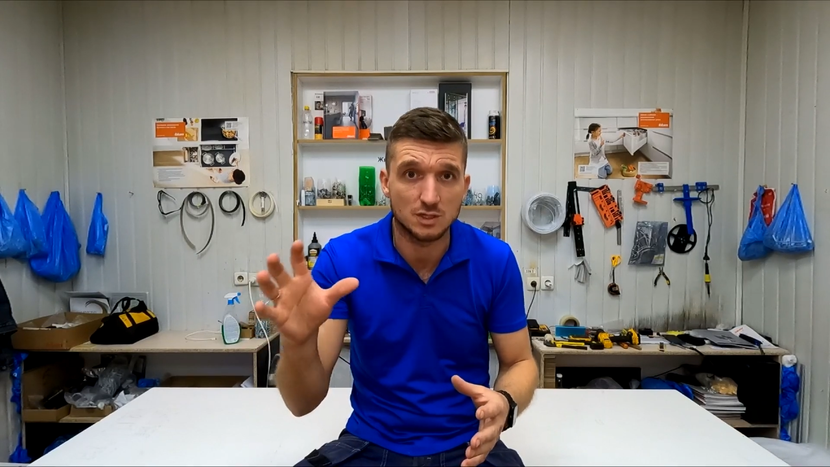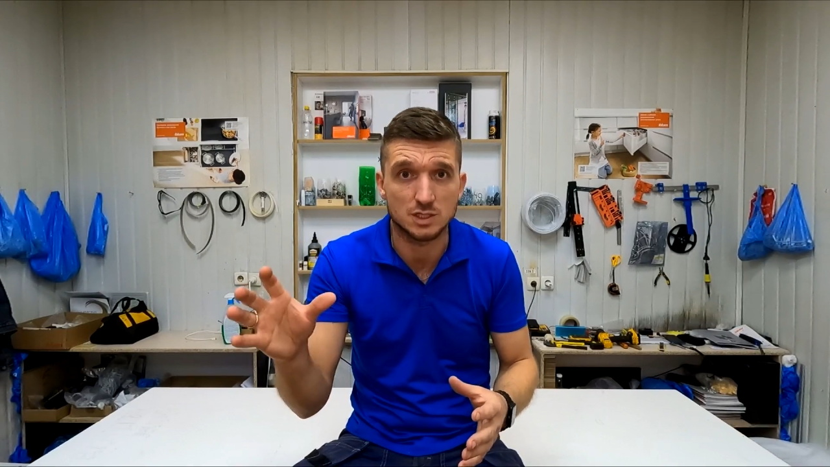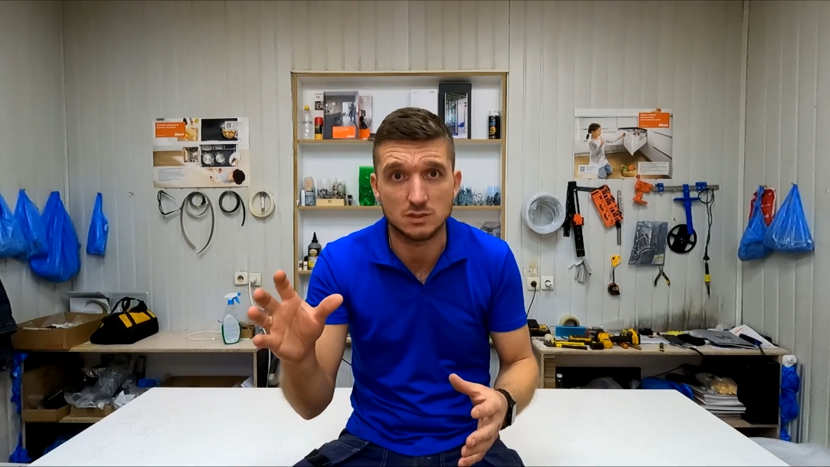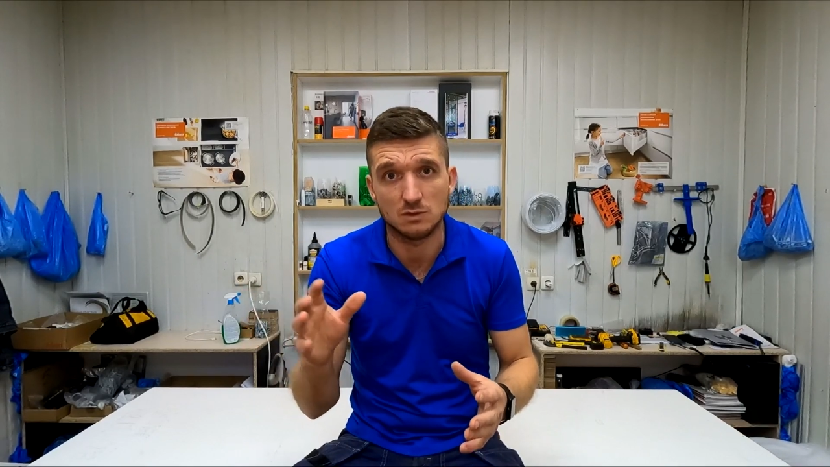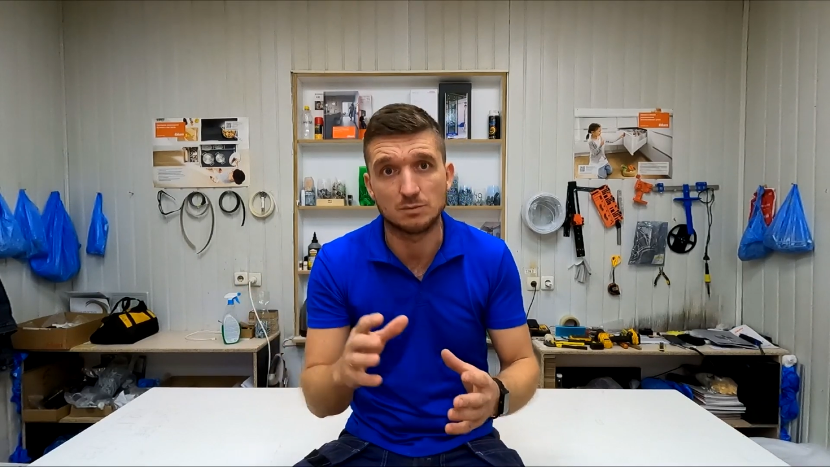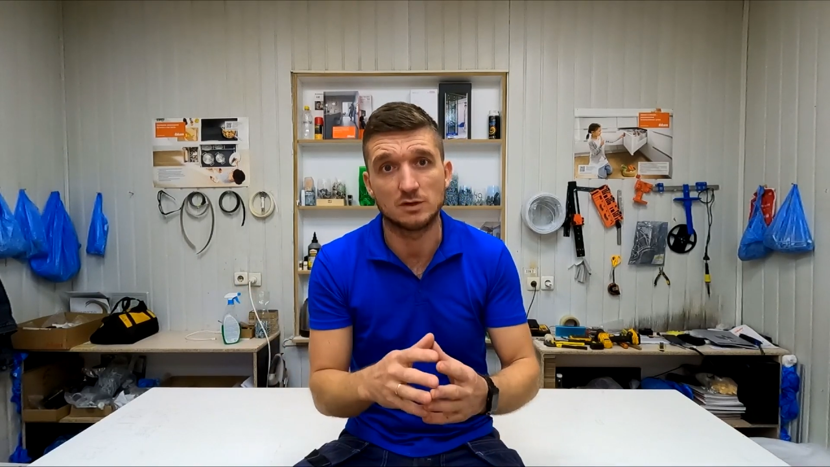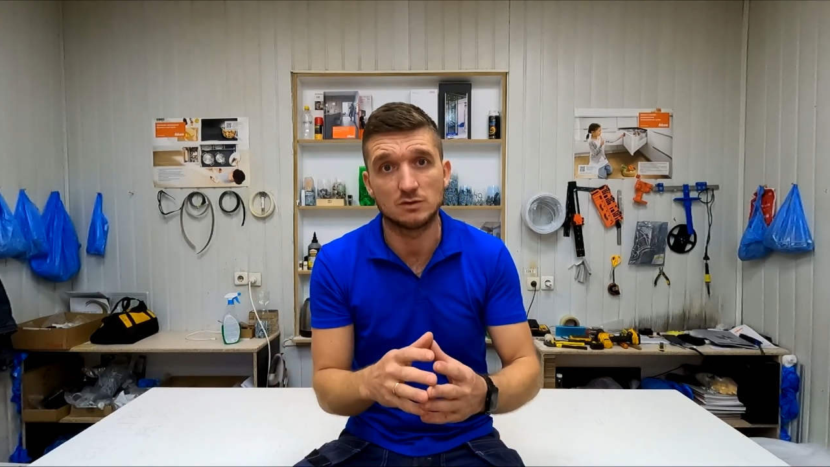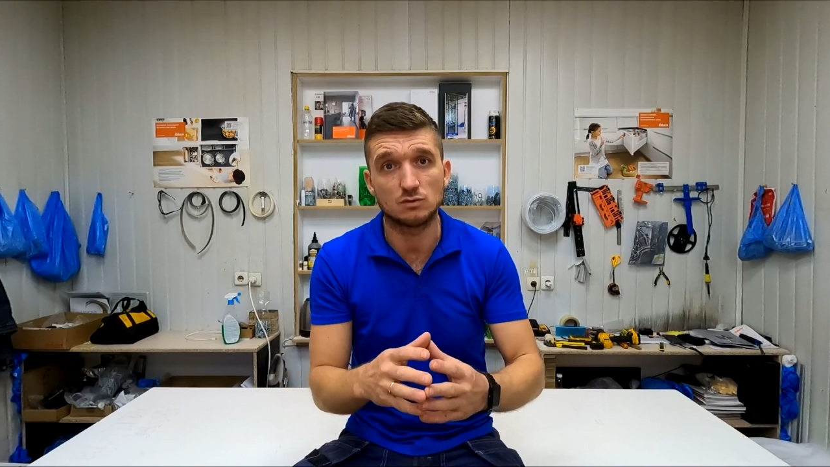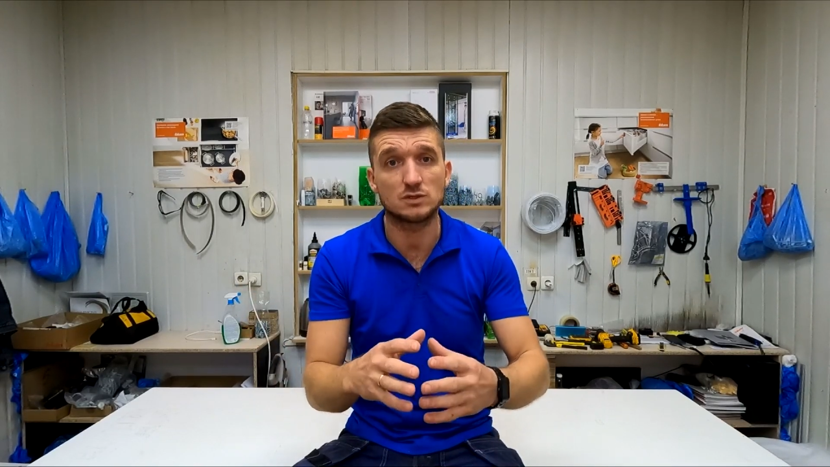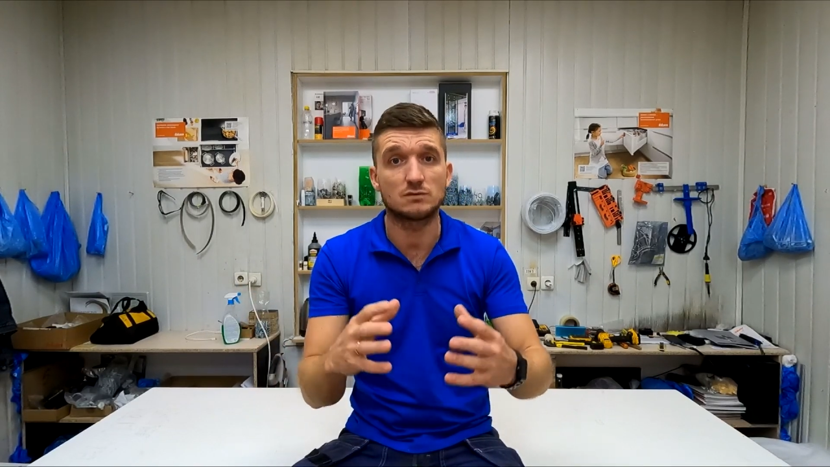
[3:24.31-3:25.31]
нашего
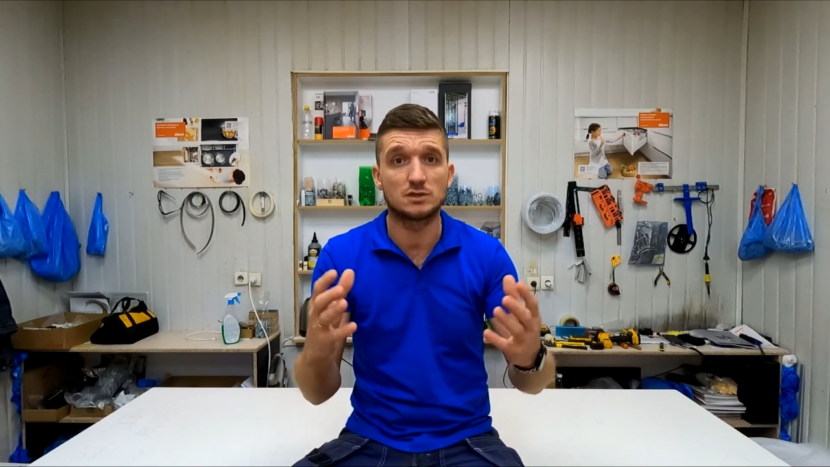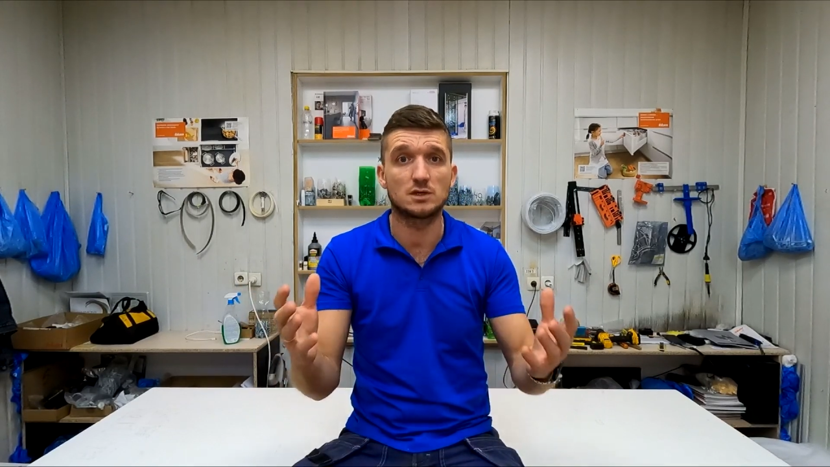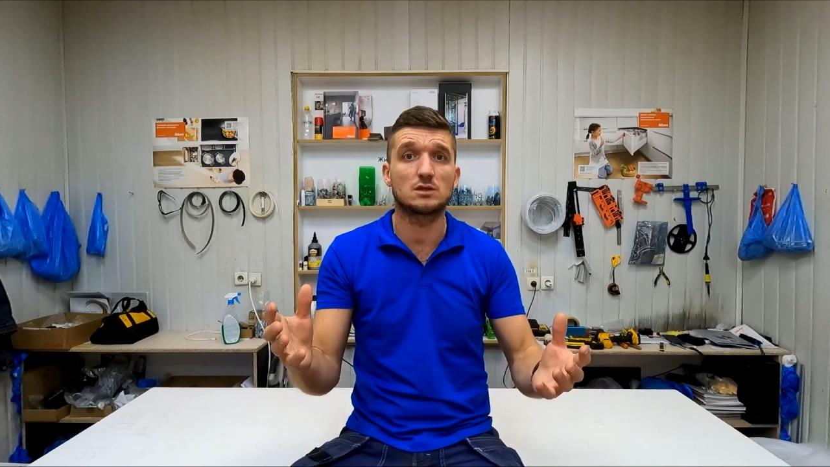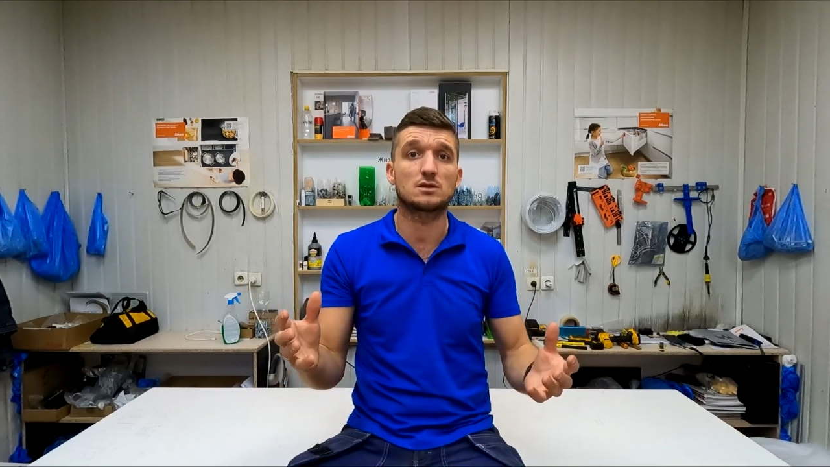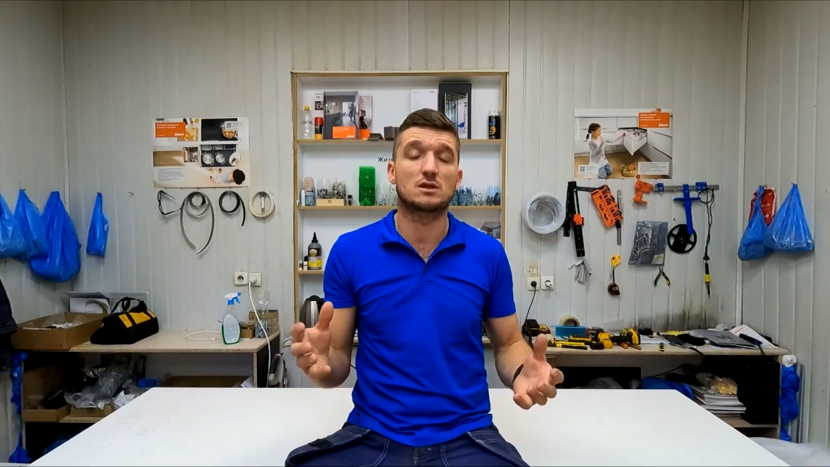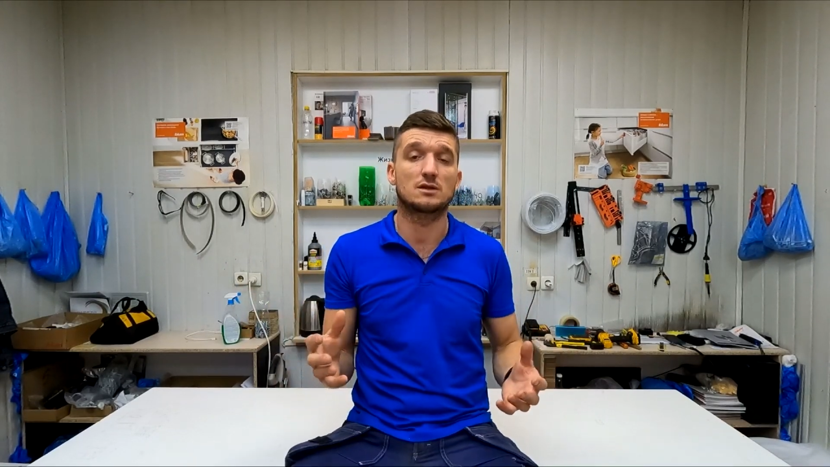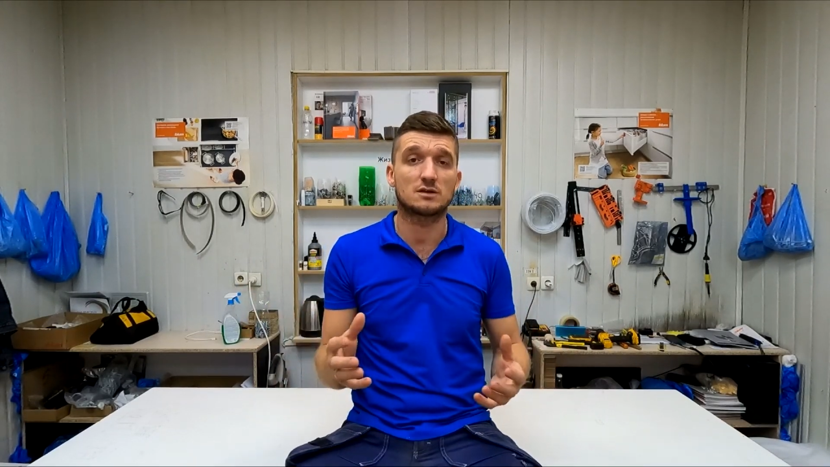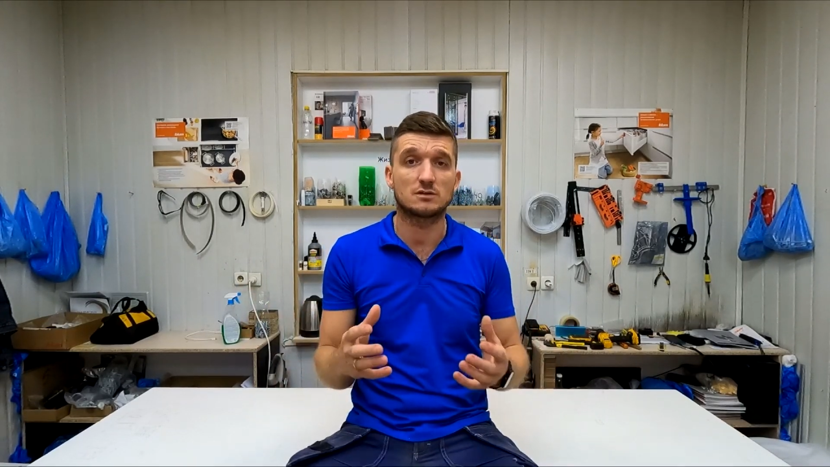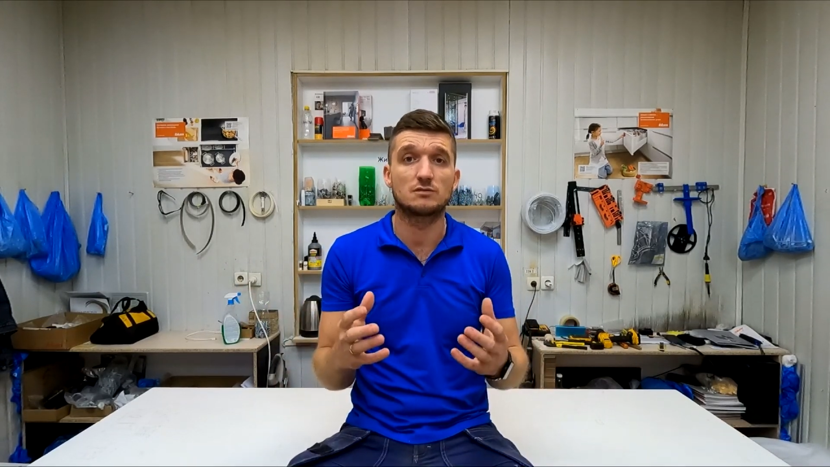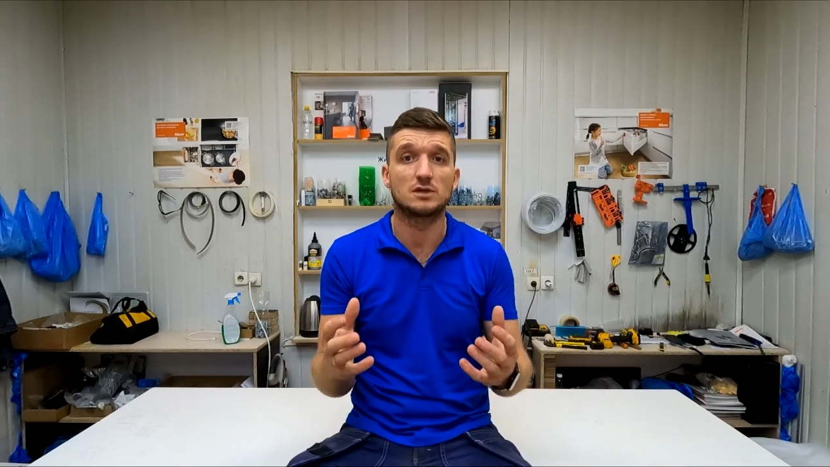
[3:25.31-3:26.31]
производства делает для
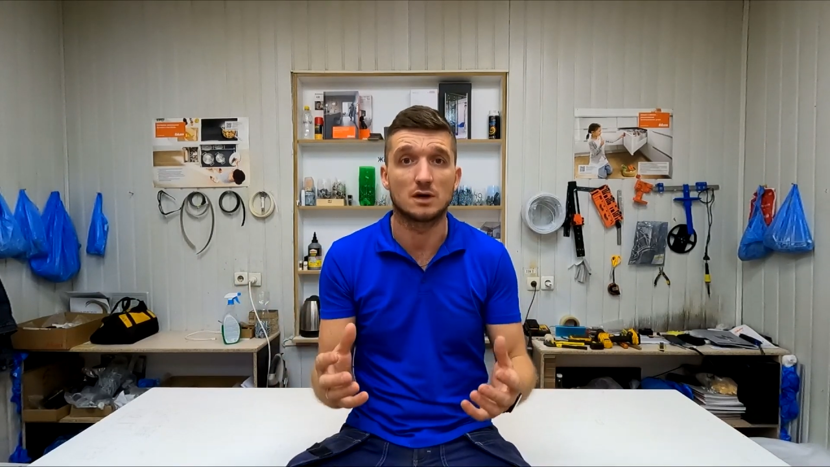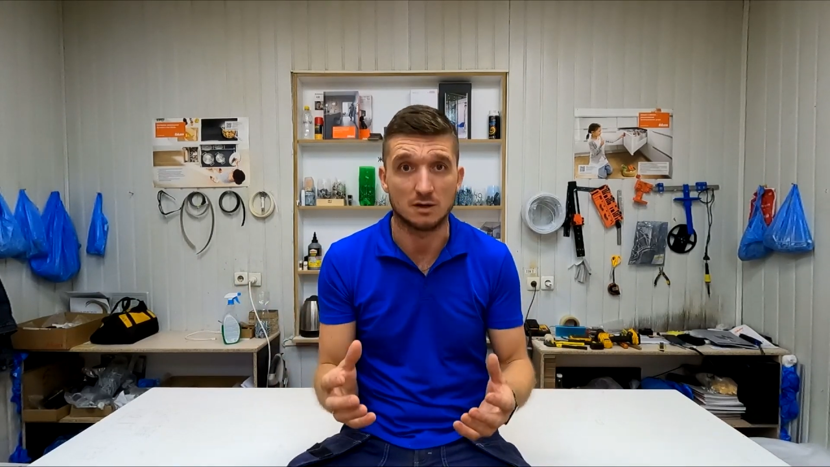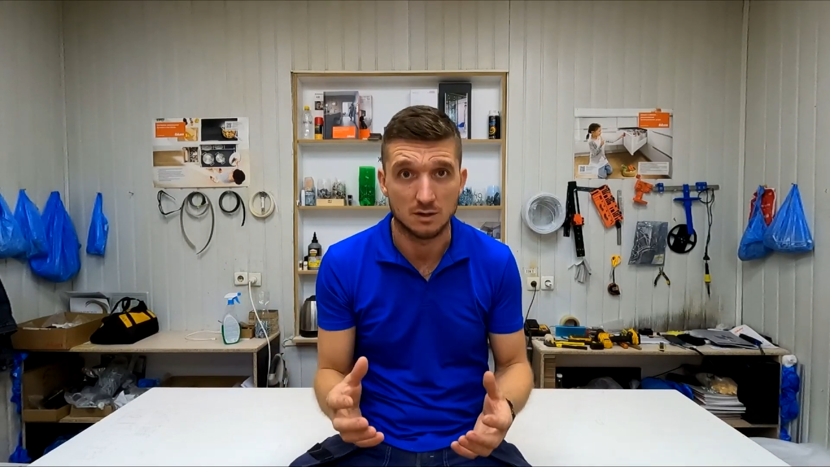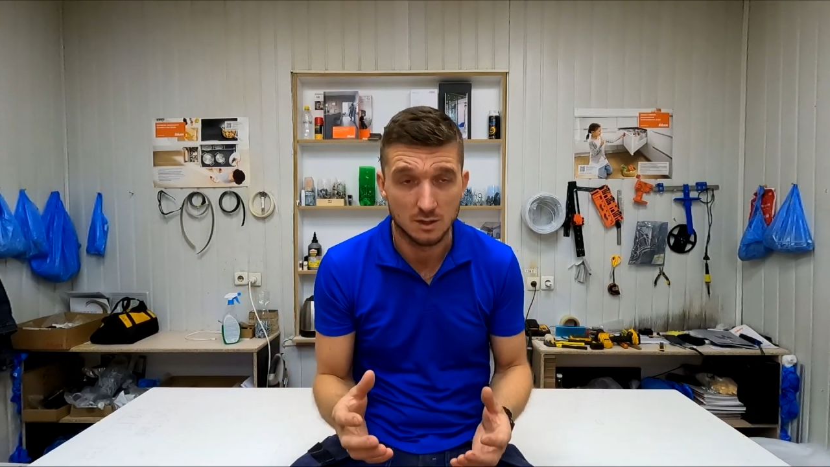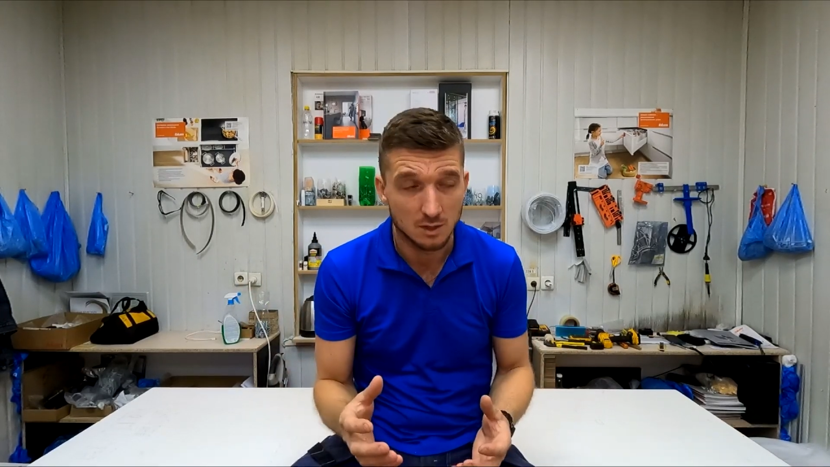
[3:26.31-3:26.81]
нас VR.